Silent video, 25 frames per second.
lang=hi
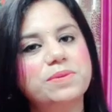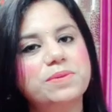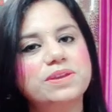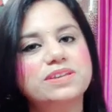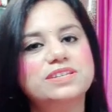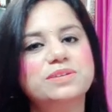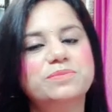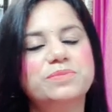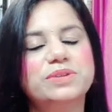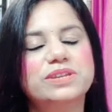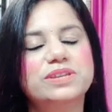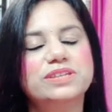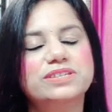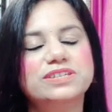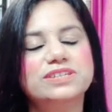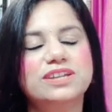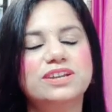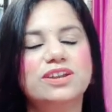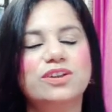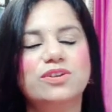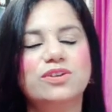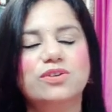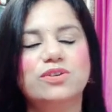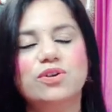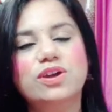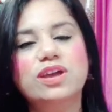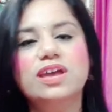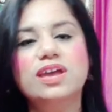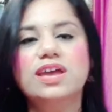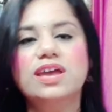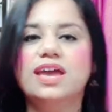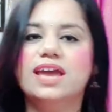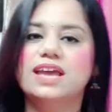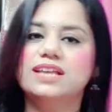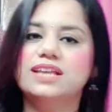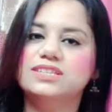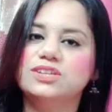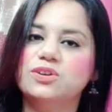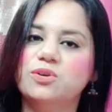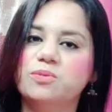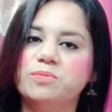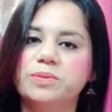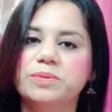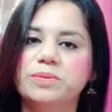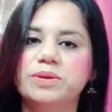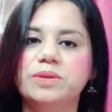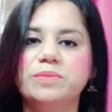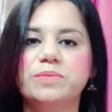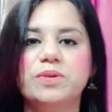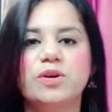कीजिए मेरे चैनल को ऐसी होम
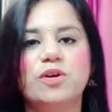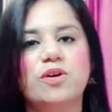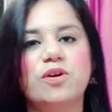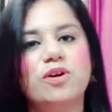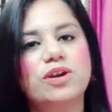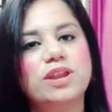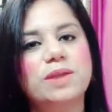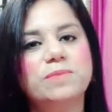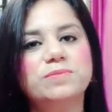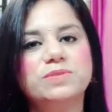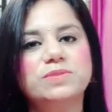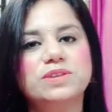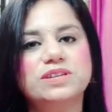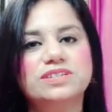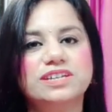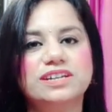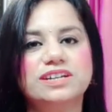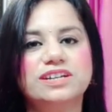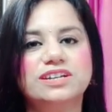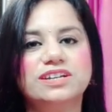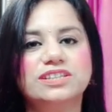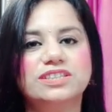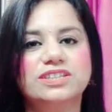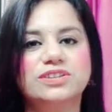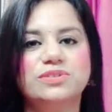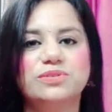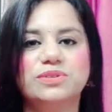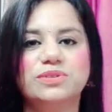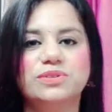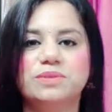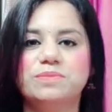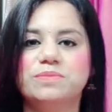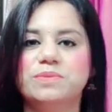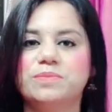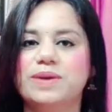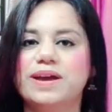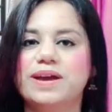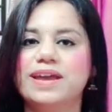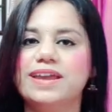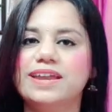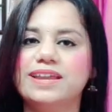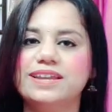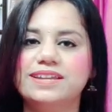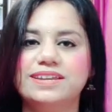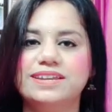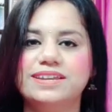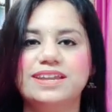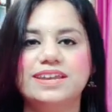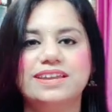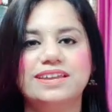रेमेडी में और आपसे शेयर करती रहूँगी तो बाय
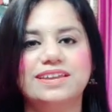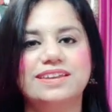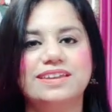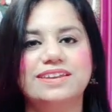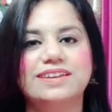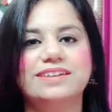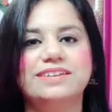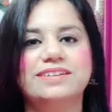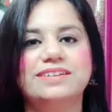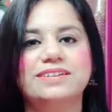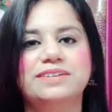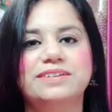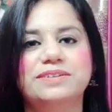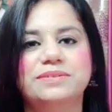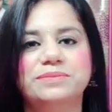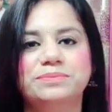टेक केयर